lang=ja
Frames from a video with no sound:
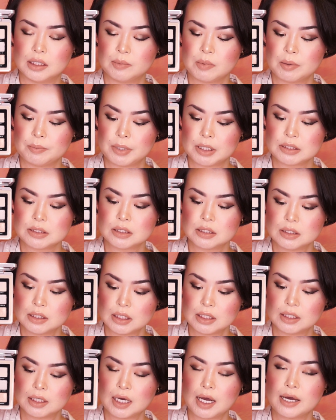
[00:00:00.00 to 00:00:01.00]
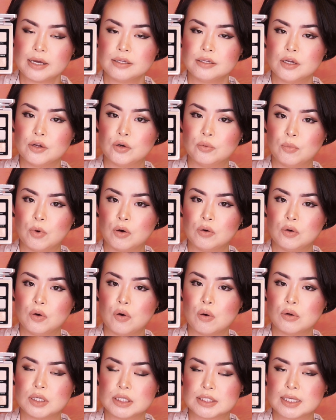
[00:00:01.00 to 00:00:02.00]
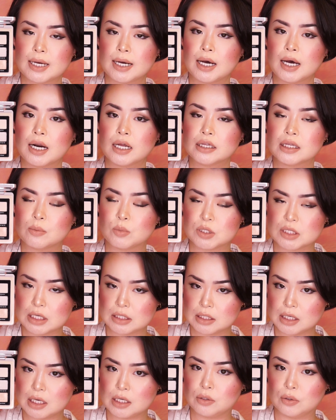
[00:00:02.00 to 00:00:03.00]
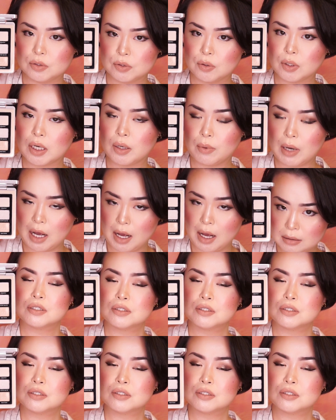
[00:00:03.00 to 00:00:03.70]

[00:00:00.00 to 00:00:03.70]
で、まあ別に書いてる文言に逆らっても全然いいのよ、それは。